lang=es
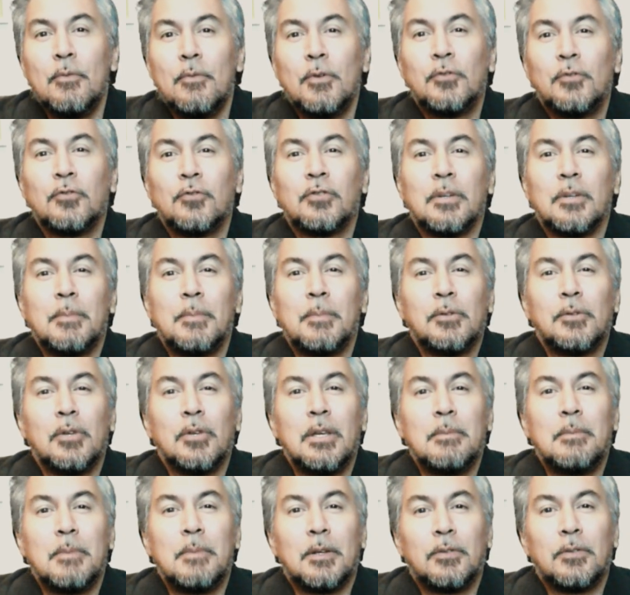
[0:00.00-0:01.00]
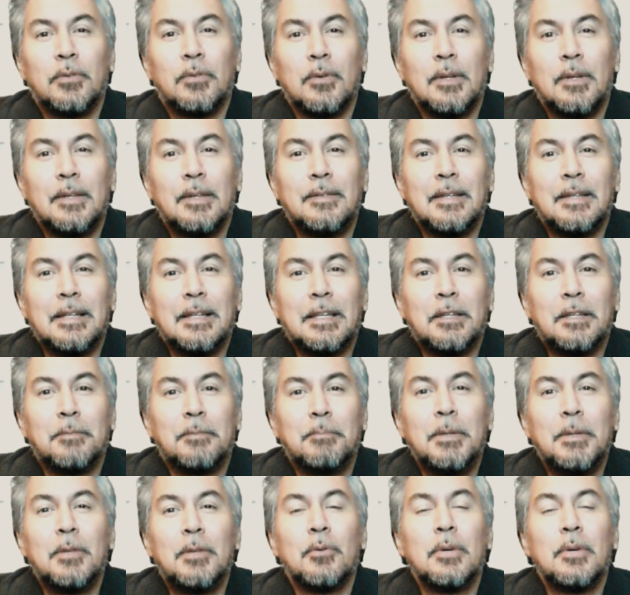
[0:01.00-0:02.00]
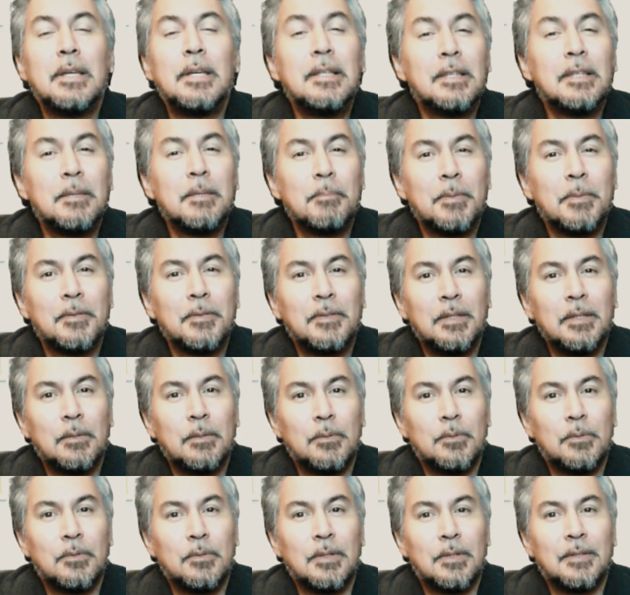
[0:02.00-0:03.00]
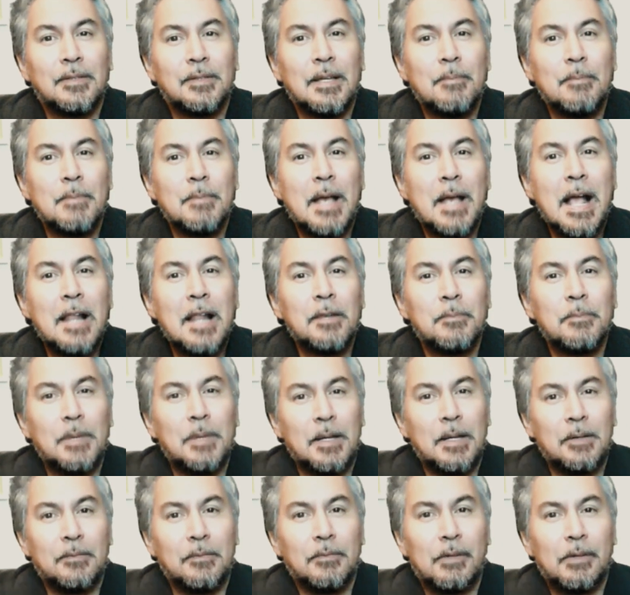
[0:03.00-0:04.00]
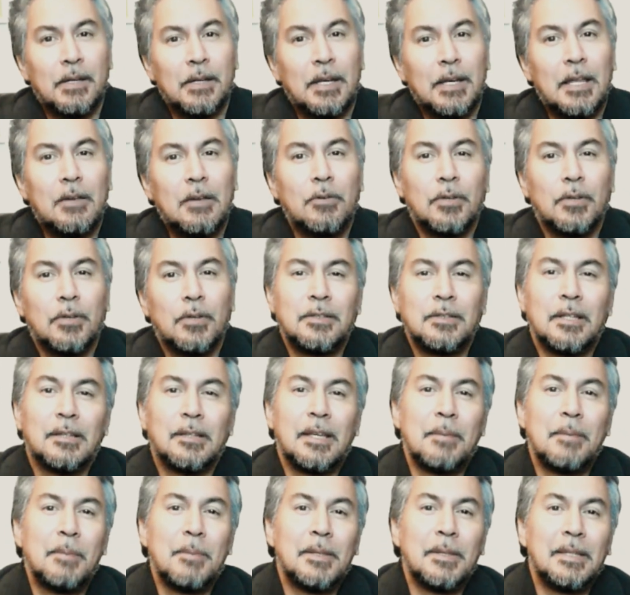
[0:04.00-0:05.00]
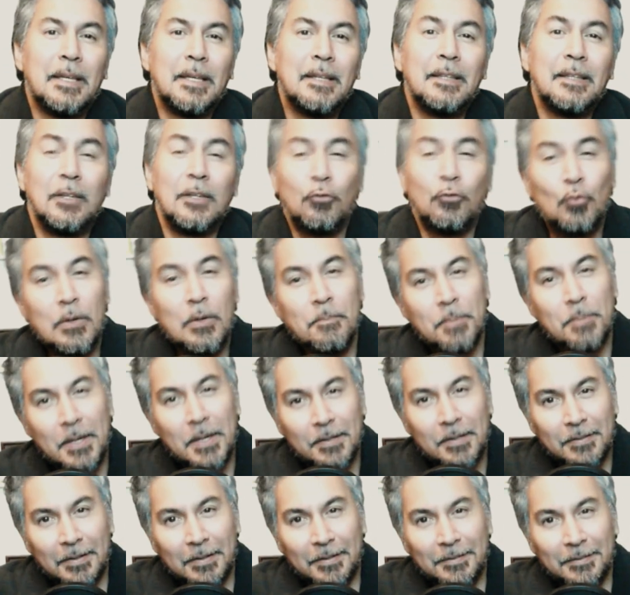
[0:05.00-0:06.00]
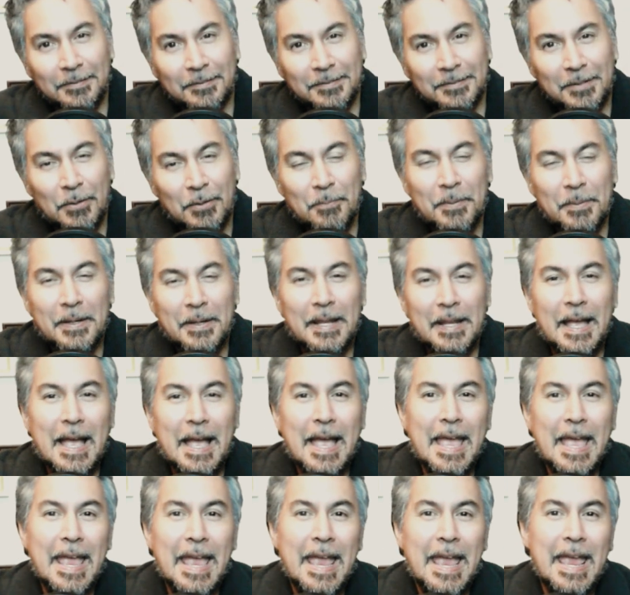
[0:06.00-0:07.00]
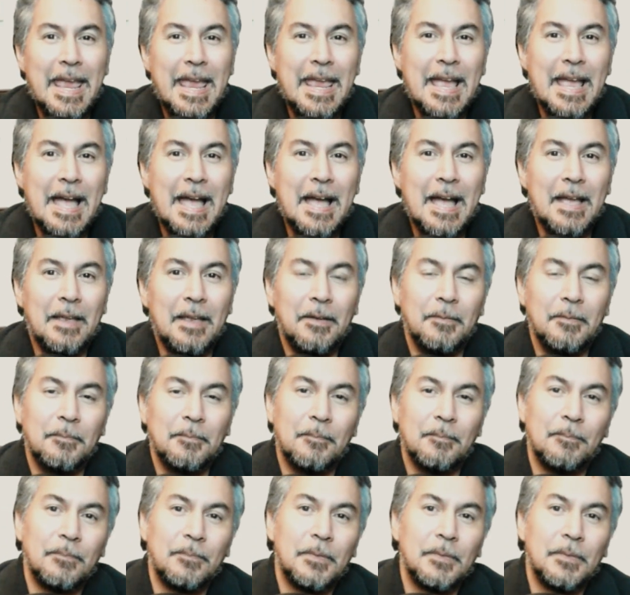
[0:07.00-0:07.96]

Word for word: nuestro segmento de inversiones y el despido intempestivo de Sam Altman, el creador de ChatGPT, de su empresa, de Open AI.